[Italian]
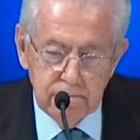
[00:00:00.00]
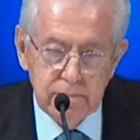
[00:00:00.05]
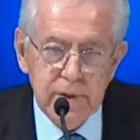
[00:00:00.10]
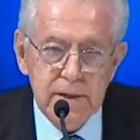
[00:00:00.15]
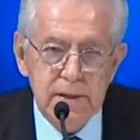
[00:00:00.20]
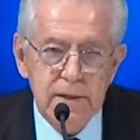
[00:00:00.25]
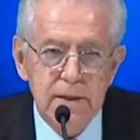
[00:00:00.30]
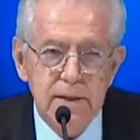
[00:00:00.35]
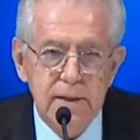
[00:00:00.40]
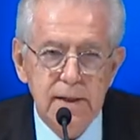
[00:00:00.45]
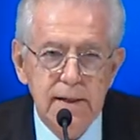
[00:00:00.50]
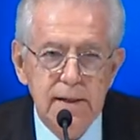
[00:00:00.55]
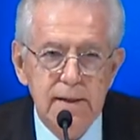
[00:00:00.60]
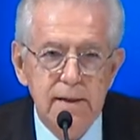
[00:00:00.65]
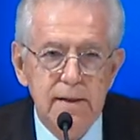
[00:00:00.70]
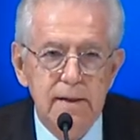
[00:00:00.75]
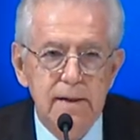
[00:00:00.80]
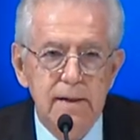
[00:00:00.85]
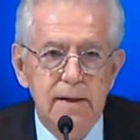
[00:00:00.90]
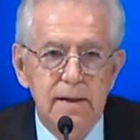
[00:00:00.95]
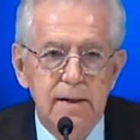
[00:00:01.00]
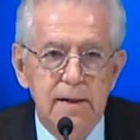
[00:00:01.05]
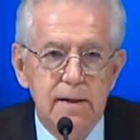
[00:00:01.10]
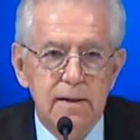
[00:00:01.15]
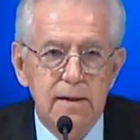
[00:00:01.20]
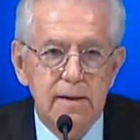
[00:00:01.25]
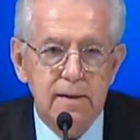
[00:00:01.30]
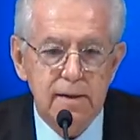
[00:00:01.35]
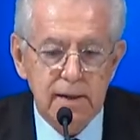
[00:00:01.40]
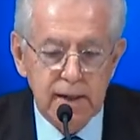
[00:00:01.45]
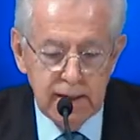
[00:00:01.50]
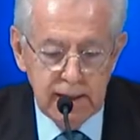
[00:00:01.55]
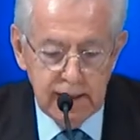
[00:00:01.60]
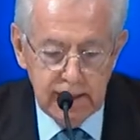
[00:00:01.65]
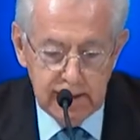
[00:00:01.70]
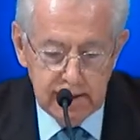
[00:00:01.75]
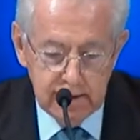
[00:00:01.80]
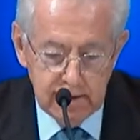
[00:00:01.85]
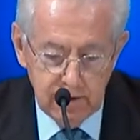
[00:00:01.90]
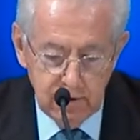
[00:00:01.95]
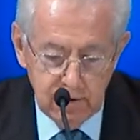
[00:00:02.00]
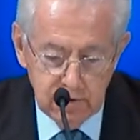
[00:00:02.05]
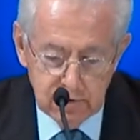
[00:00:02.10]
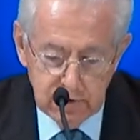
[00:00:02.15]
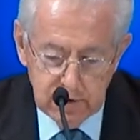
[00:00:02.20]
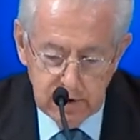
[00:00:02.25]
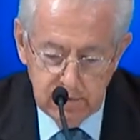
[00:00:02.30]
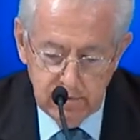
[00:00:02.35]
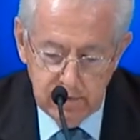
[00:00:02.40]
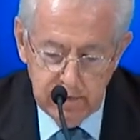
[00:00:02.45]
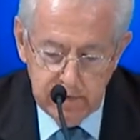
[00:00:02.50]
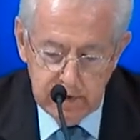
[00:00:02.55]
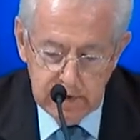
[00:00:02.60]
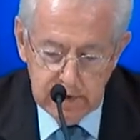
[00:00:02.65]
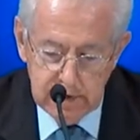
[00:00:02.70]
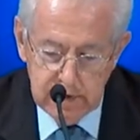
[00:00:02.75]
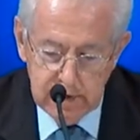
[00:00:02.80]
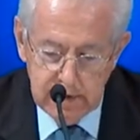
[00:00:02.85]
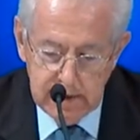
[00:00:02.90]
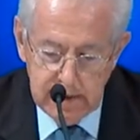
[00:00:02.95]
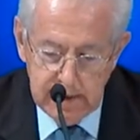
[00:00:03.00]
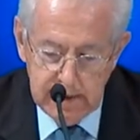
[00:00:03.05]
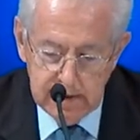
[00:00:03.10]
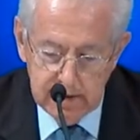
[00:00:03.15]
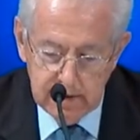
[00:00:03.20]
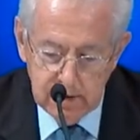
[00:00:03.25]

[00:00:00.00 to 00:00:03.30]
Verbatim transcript: presidente della nostra università,